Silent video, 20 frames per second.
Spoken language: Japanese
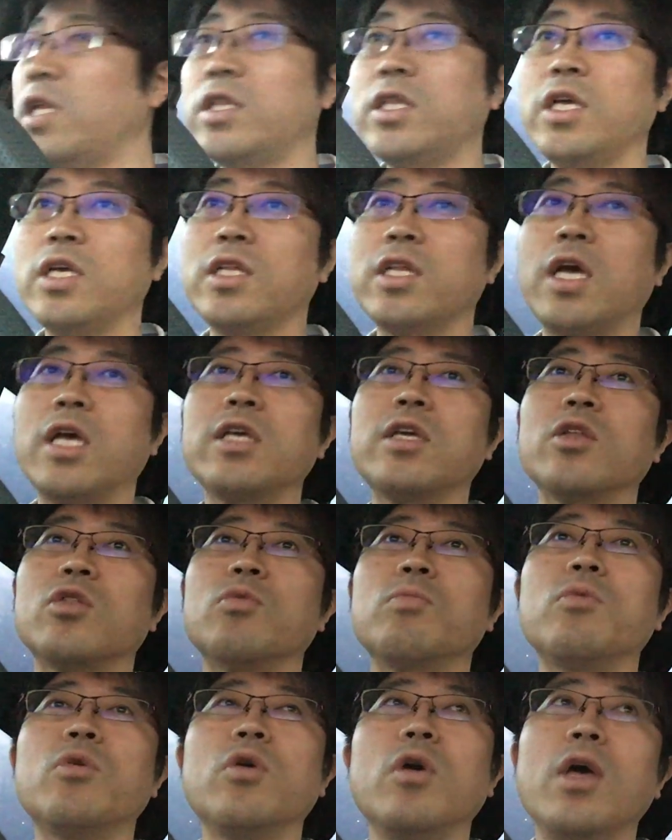れていないけ
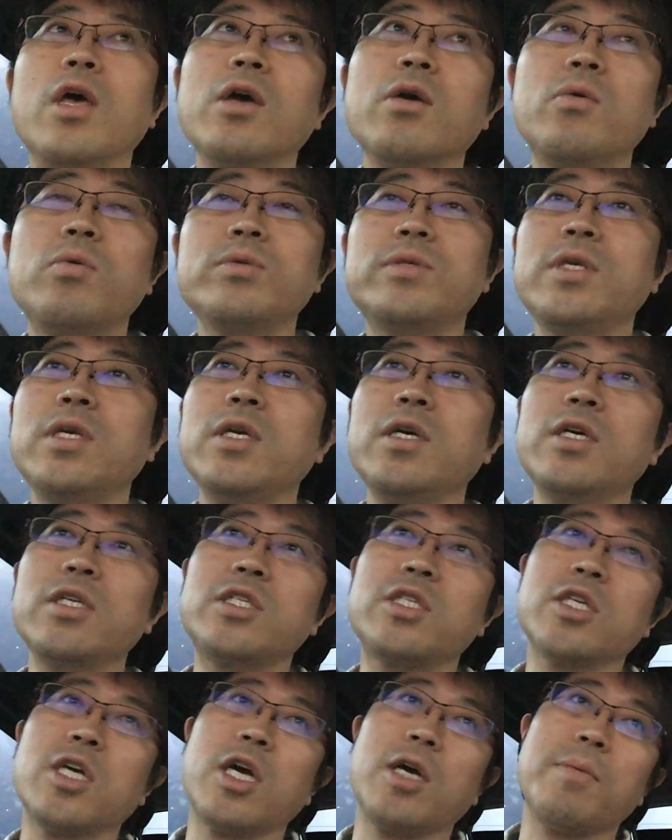ども、個性が
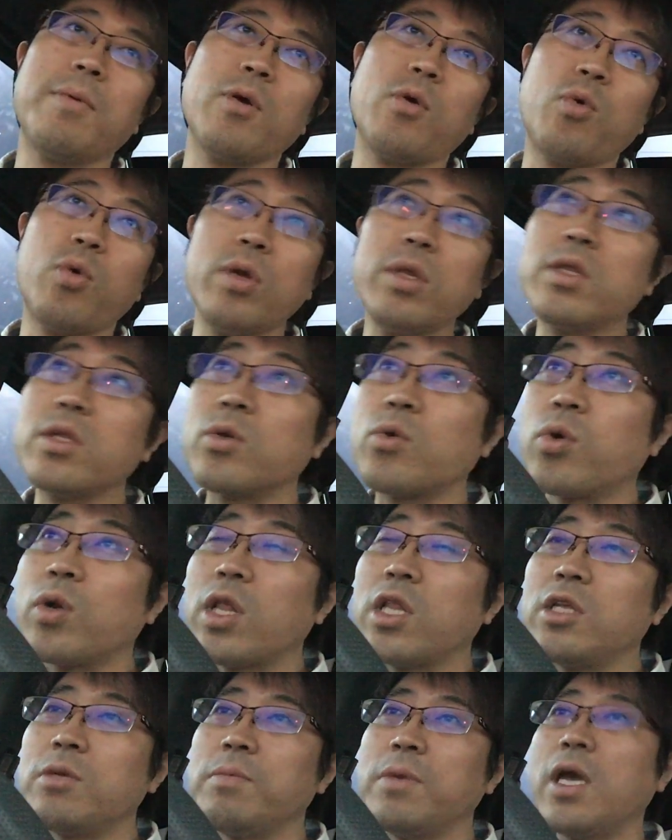違えばこれってこ
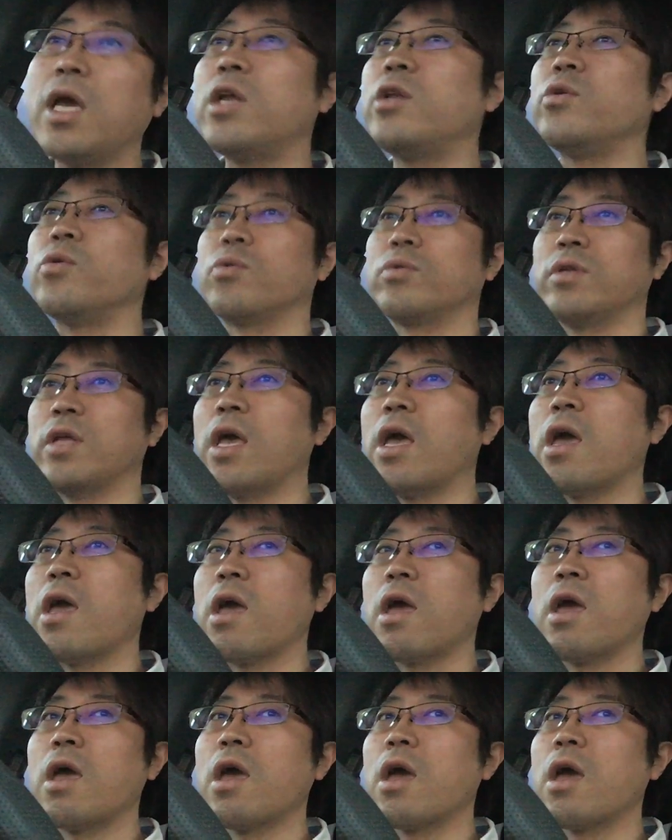れに見えるよね